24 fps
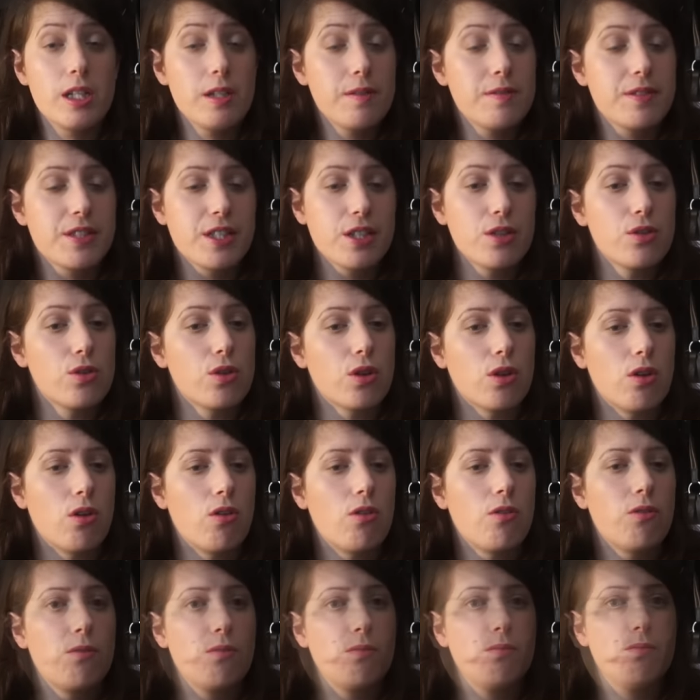Yves Saint Laurent
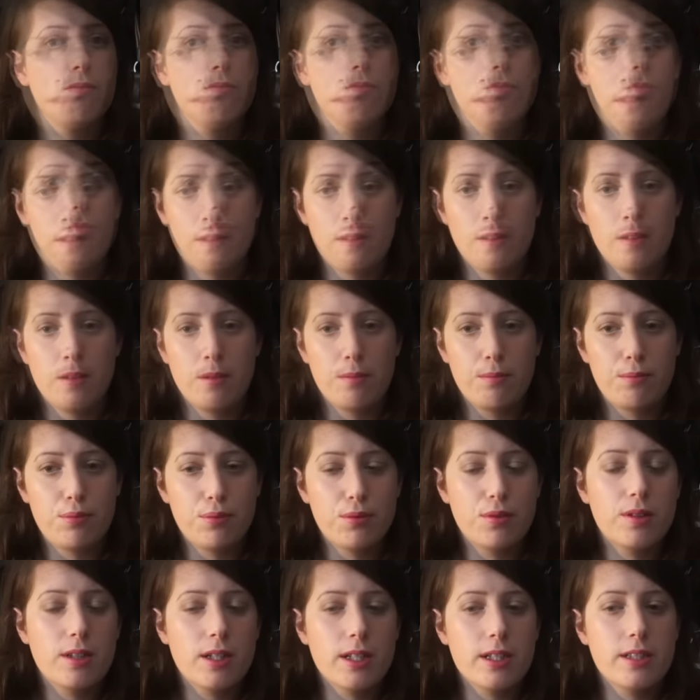
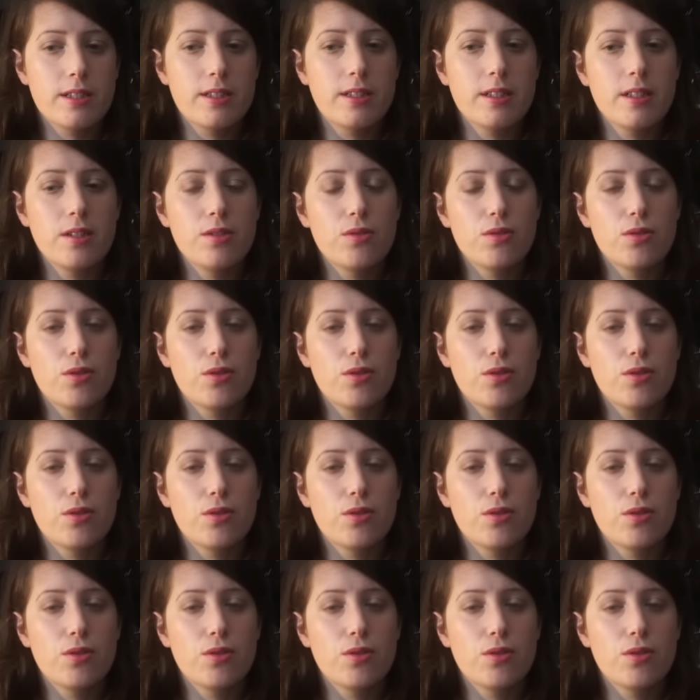rester du